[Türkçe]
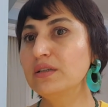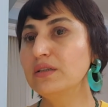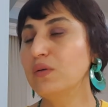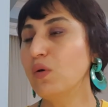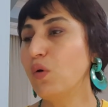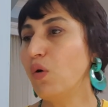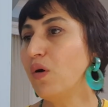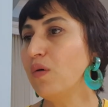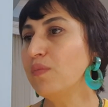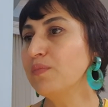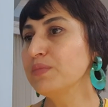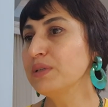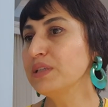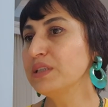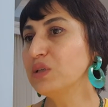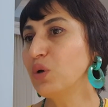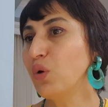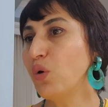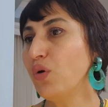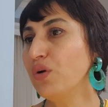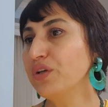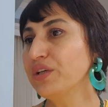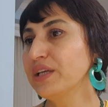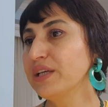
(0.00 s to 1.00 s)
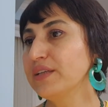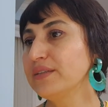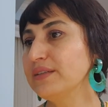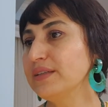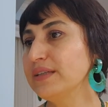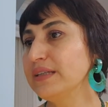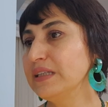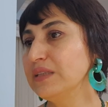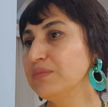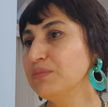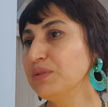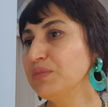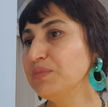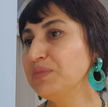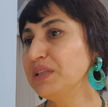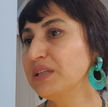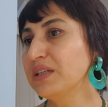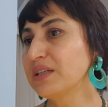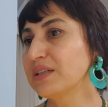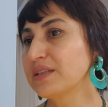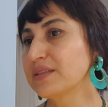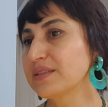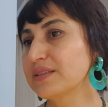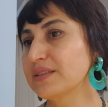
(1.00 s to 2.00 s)
11, 17, 21
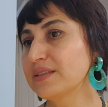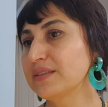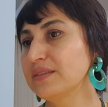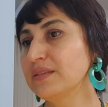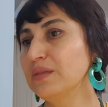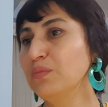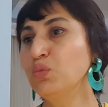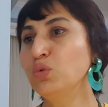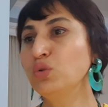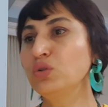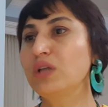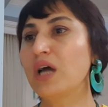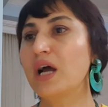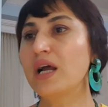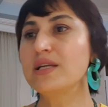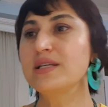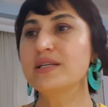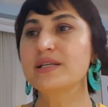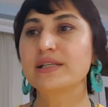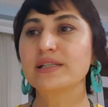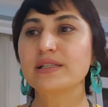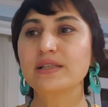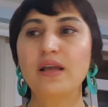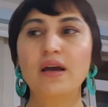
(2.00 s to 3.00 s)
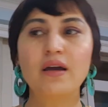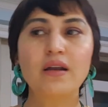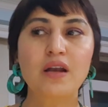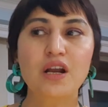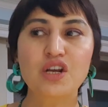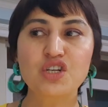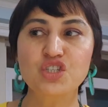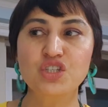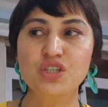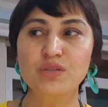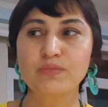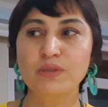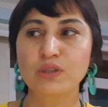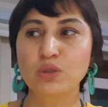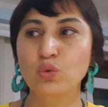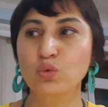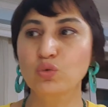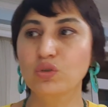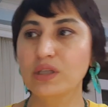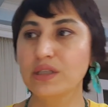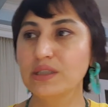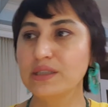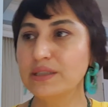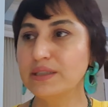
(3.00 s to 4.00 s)
arasında bunlarla ilgili araştırma
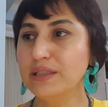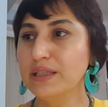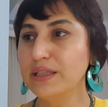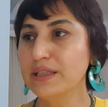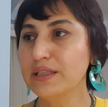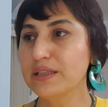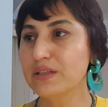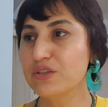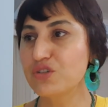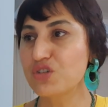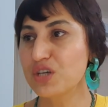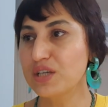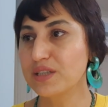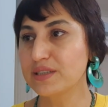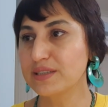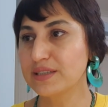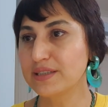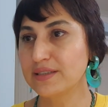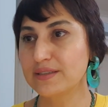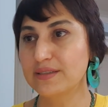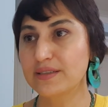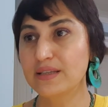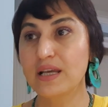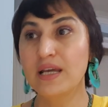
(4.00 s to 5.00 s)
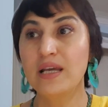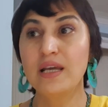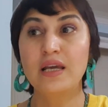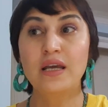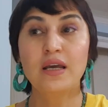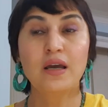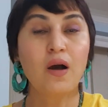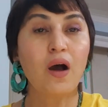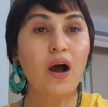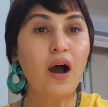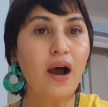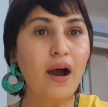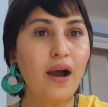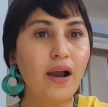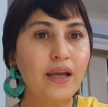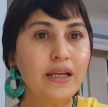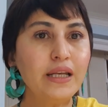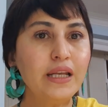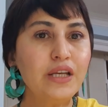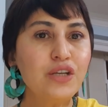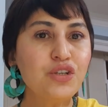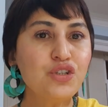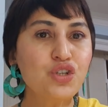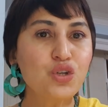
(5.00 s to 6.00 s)
noktalarına gireceksiniz.
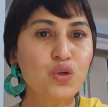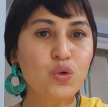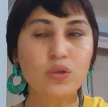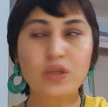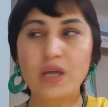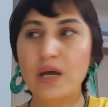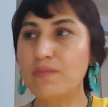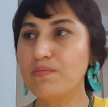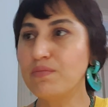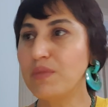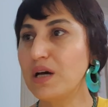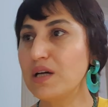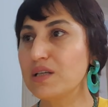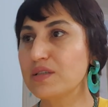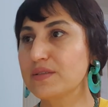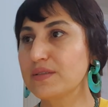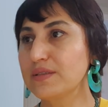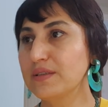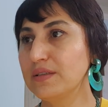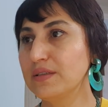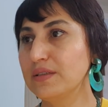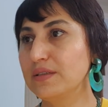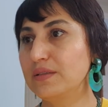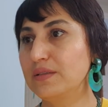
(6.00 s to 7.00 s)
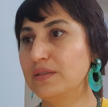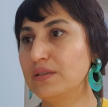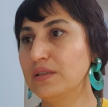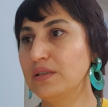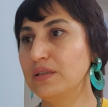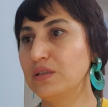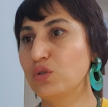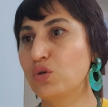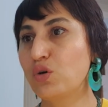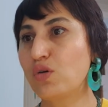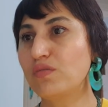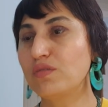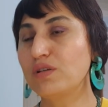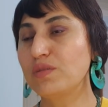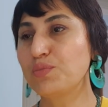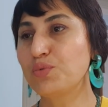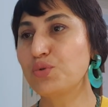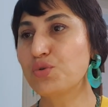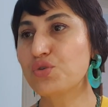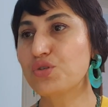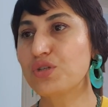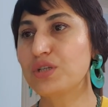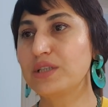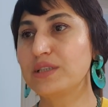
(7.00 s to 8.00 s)
Aile işi olan bazı e, kova
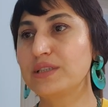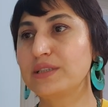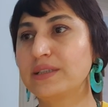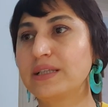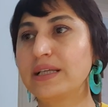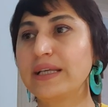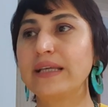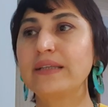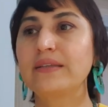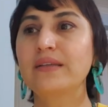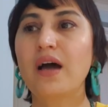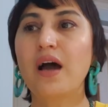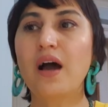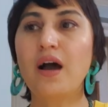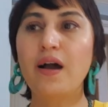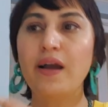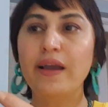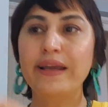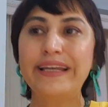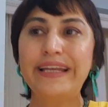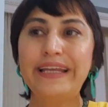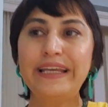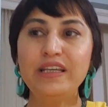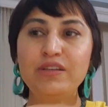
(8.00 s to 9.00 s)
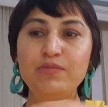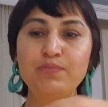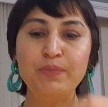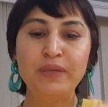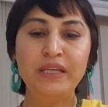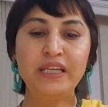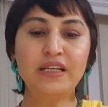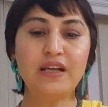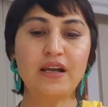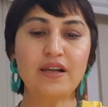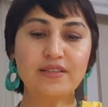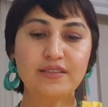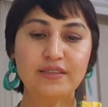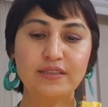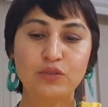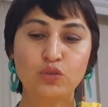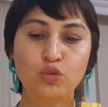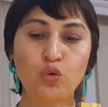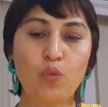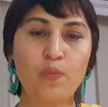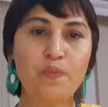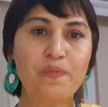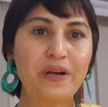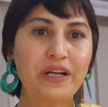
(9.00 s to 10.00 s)
burçlarında ya da aileyi miraslı
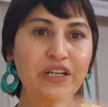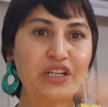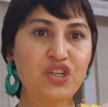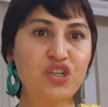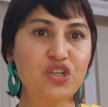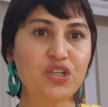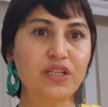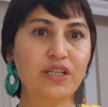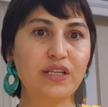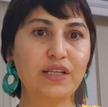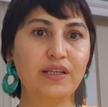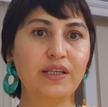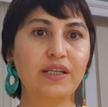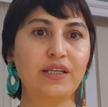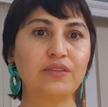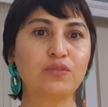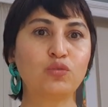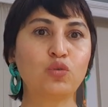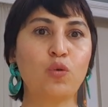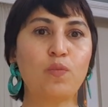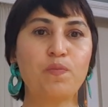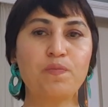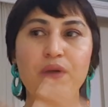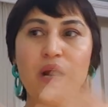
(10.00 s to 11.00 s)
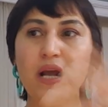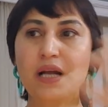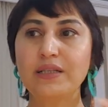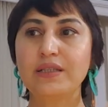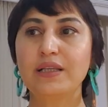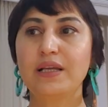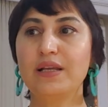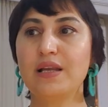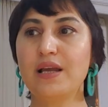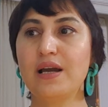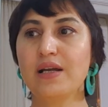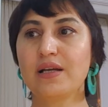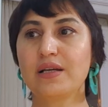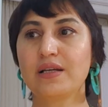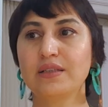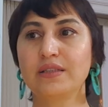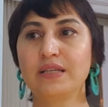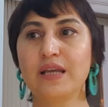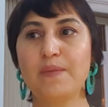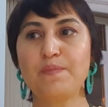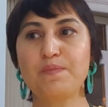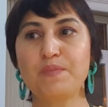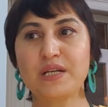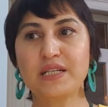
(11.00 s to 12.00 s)
toprak işleri ya toprakla alakalı
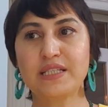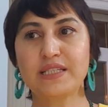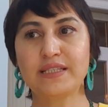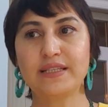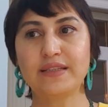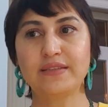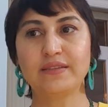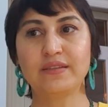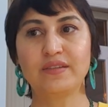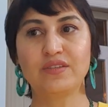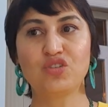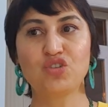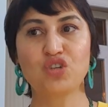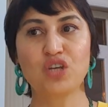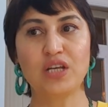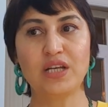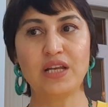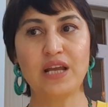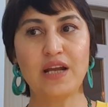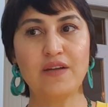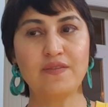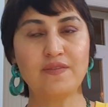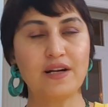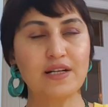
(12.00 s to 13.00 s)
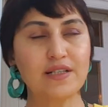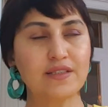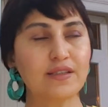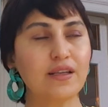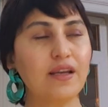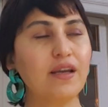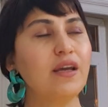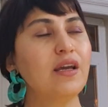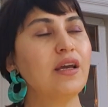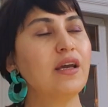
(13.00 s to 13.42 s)
yapmak istediğiniz şeyler varsa